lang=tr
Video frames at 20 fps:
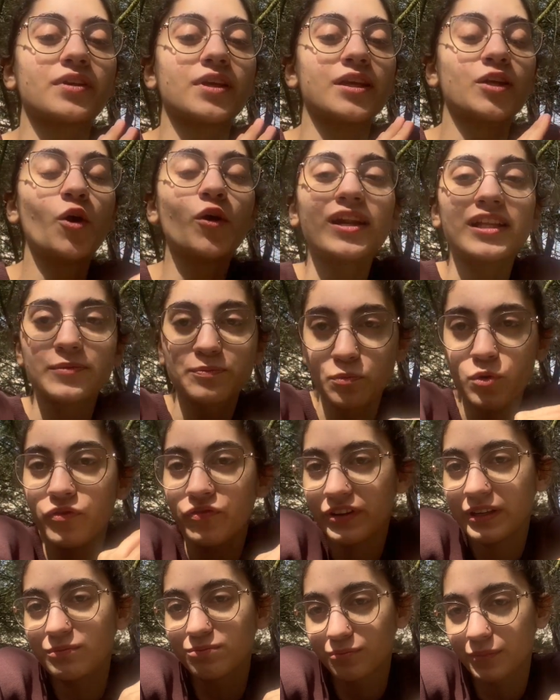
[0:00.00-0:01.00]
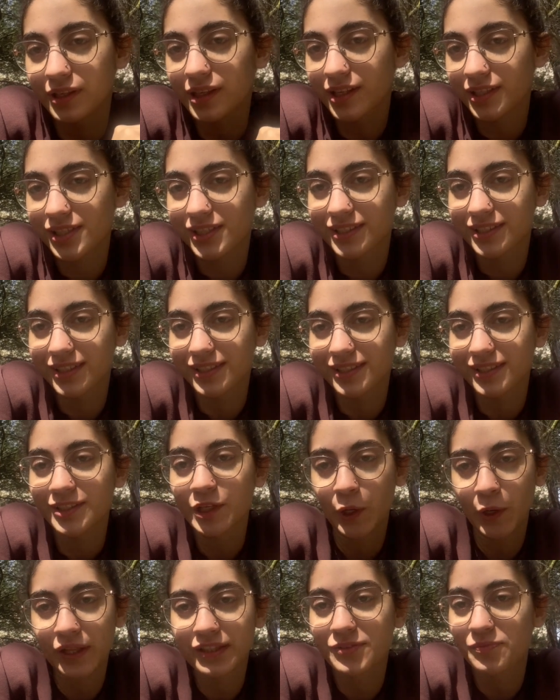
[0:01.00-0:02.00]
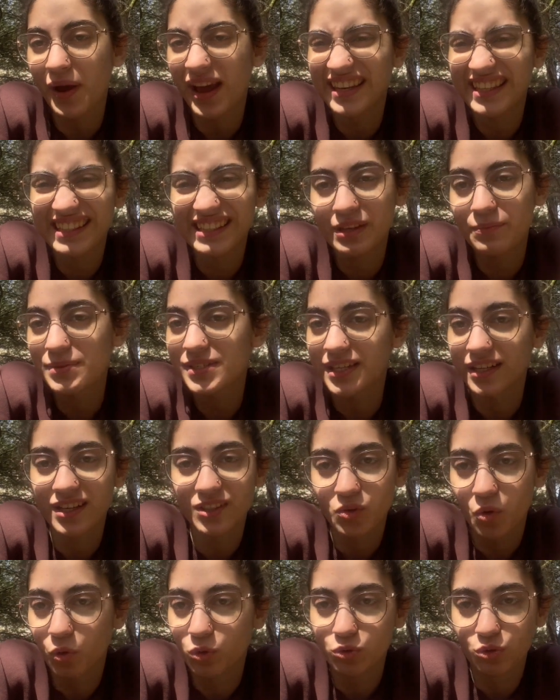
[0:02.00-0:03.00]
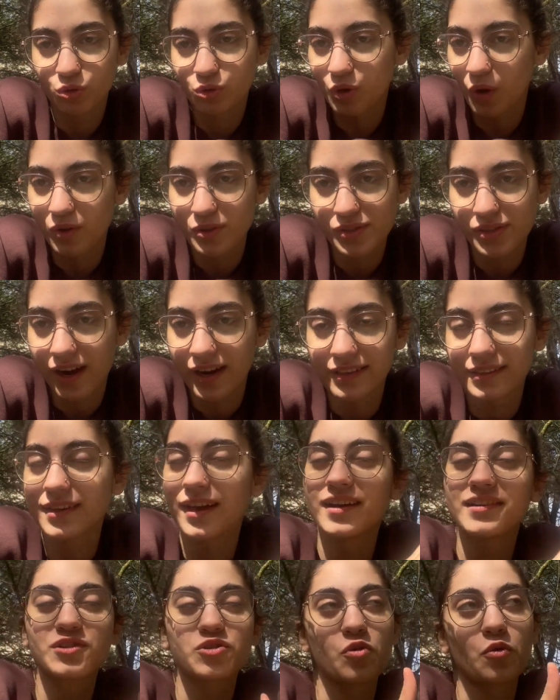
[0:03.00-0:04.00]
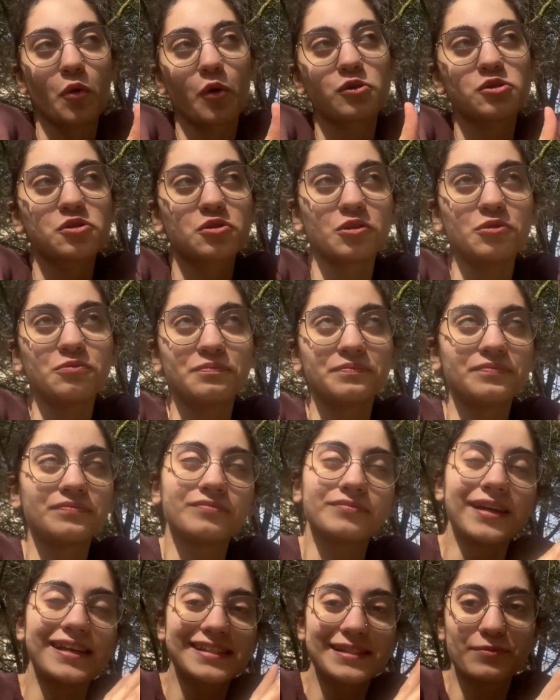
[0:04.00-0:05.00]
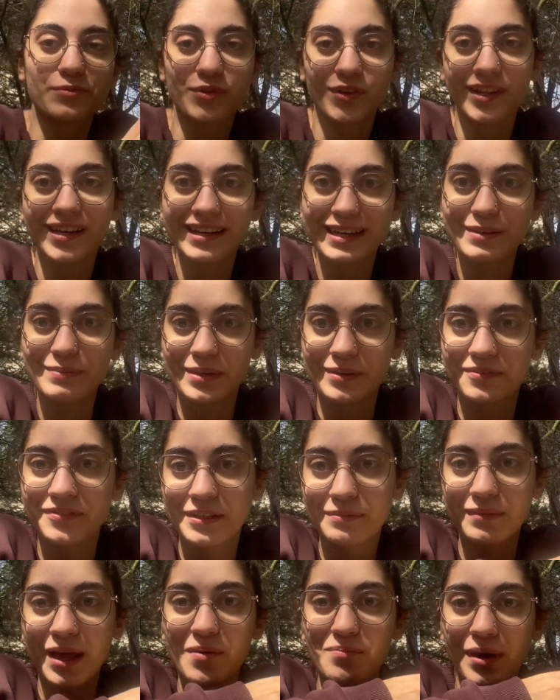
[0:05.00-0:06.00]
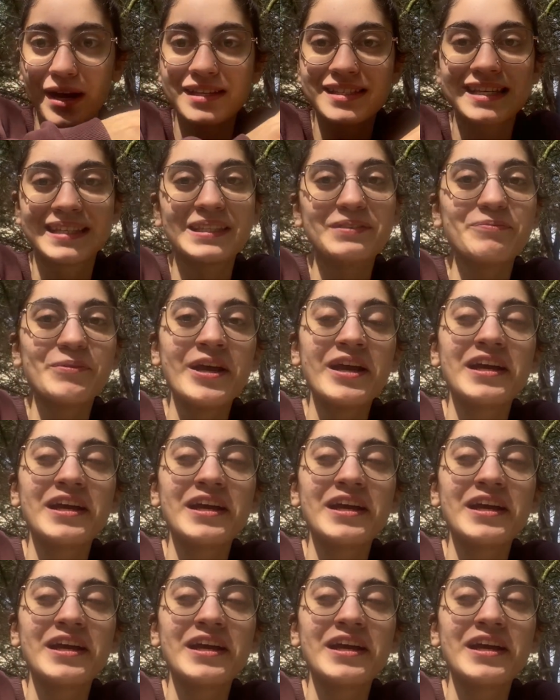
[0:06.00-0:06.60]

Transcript: Yönet, bu film bana açıkçası yönetmenliğin de bir sanat olduğunu gösterdi yani çok hoştu. Neyse buralara girmeyeyim filmden bahsedeyim.